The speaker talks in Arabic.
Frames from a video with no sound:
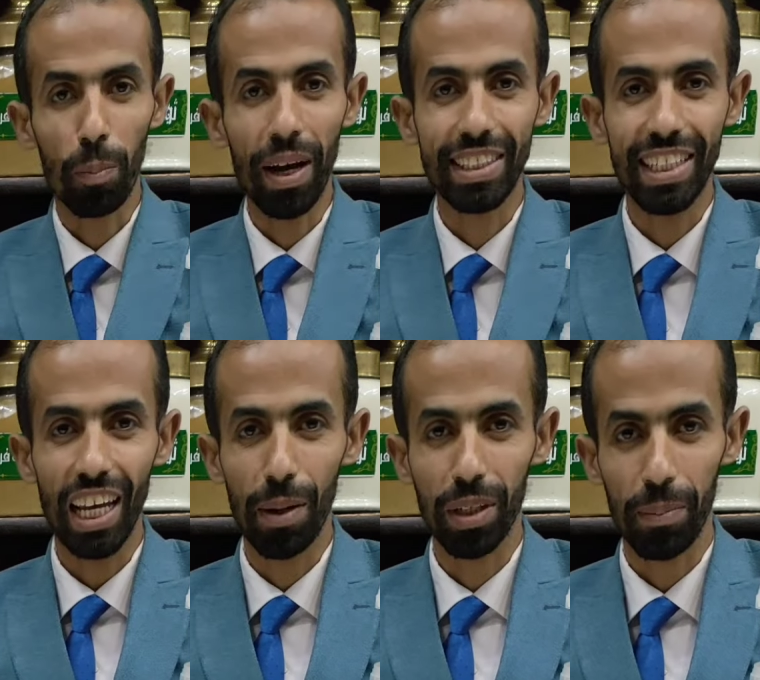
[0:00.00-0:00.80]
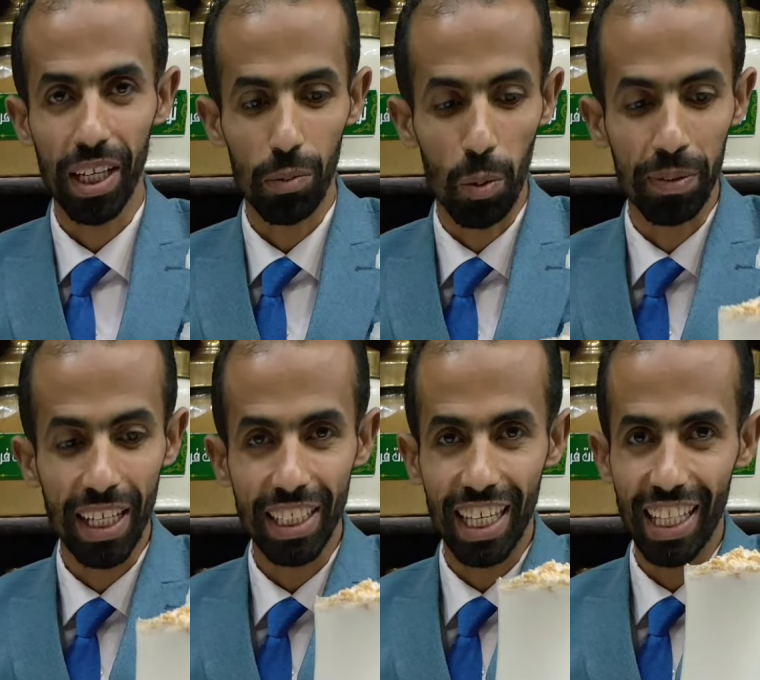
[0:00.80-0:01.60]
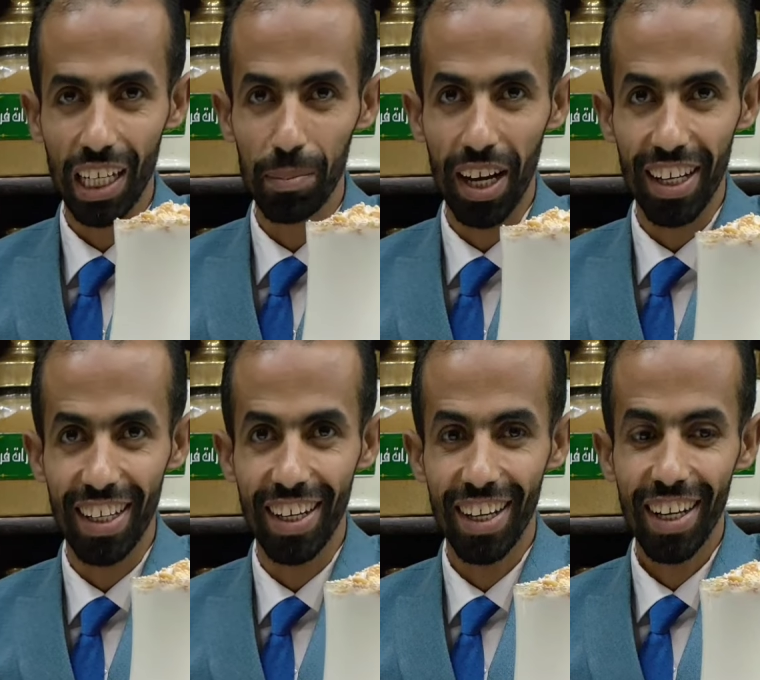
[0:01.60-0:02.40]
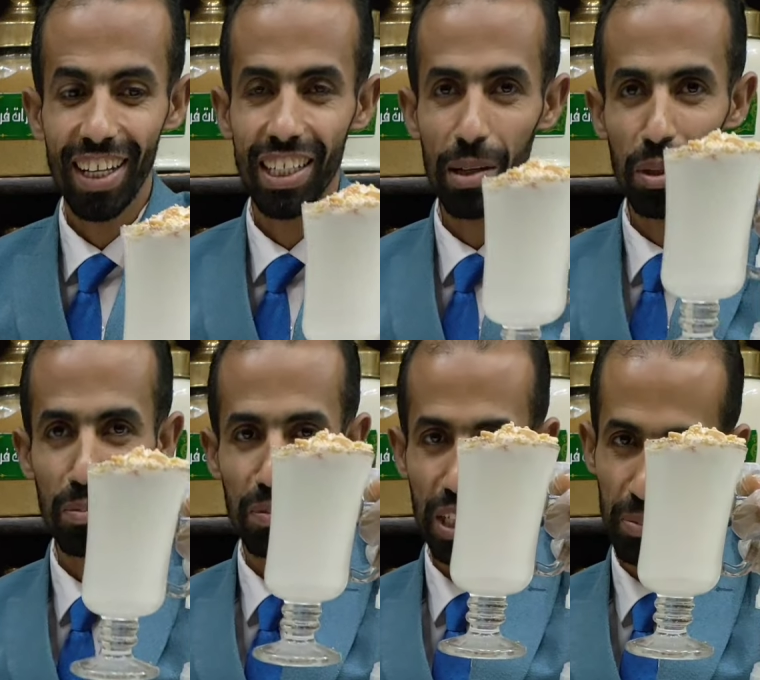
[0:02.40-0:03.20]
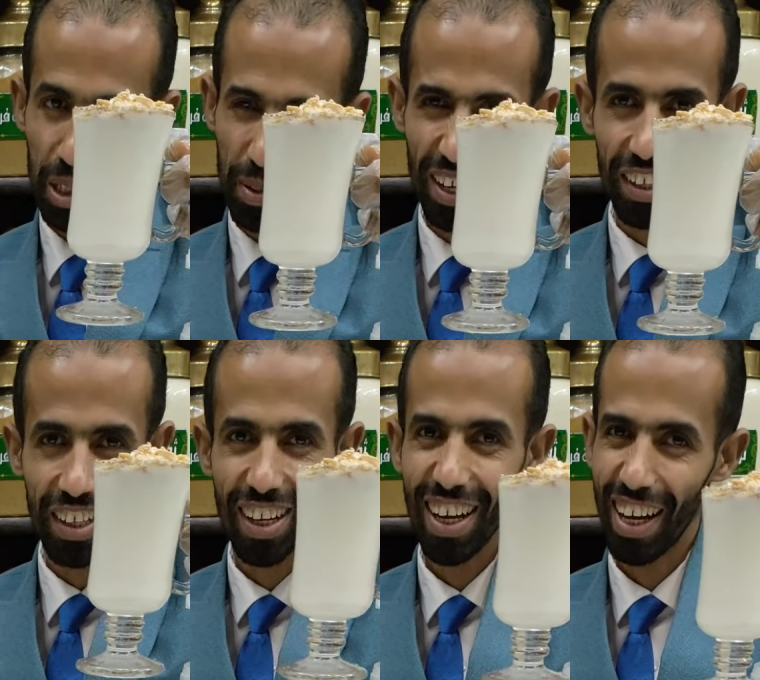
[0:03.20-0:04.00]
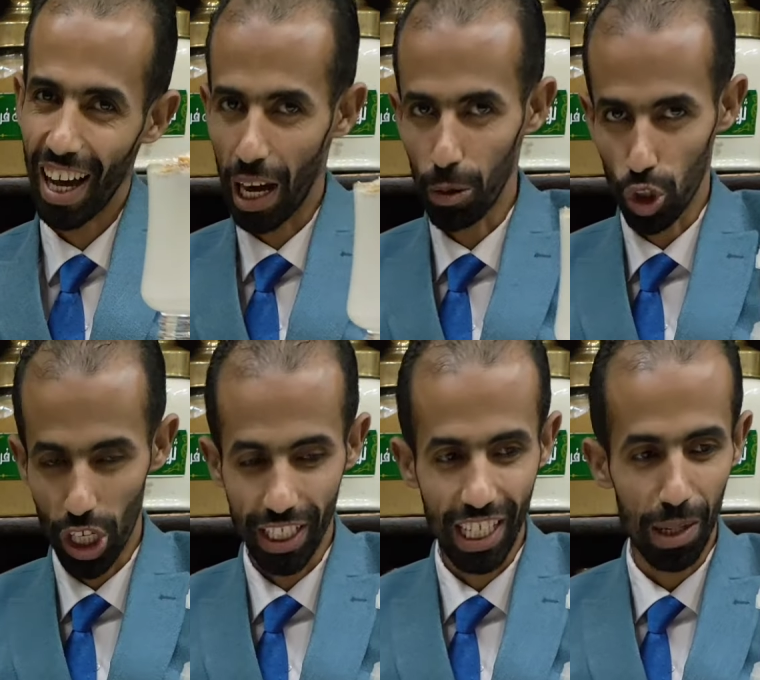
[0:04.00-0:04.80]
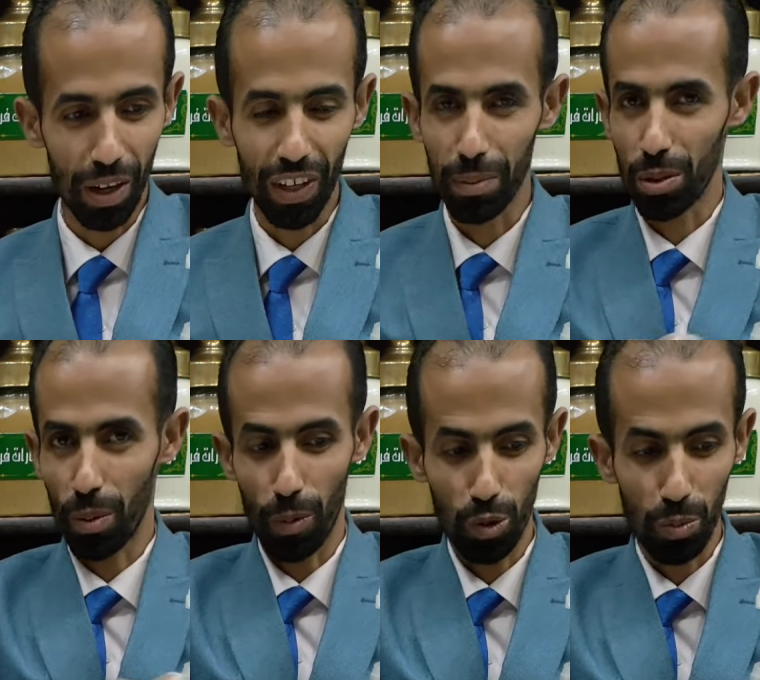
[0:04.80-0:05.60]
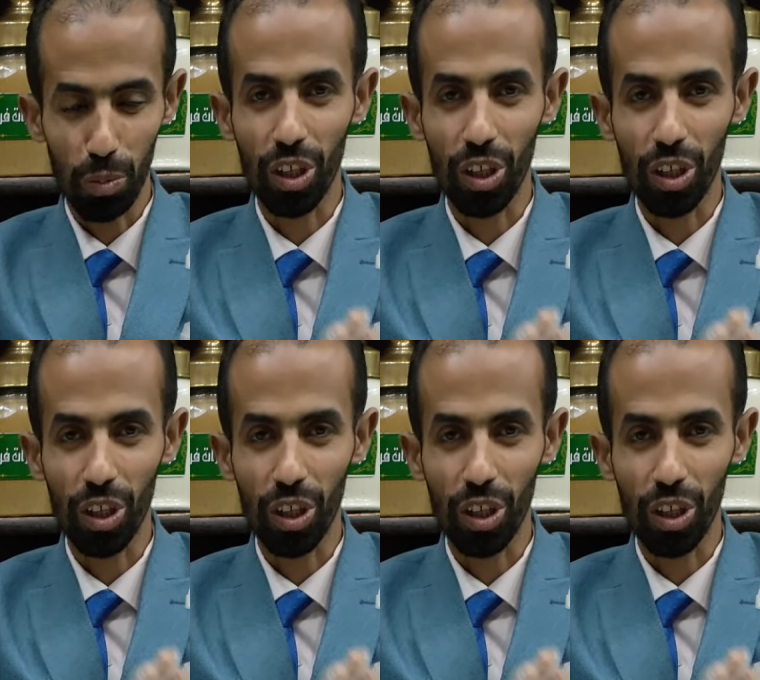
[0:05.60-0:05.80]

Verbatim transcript: كوبايه السحلب جميله ممتازه ده شكل الكوبايه يا جماعه نعمل نعمل ايه بقى انا من عشاق السحلب على فكره بس ما بحبوش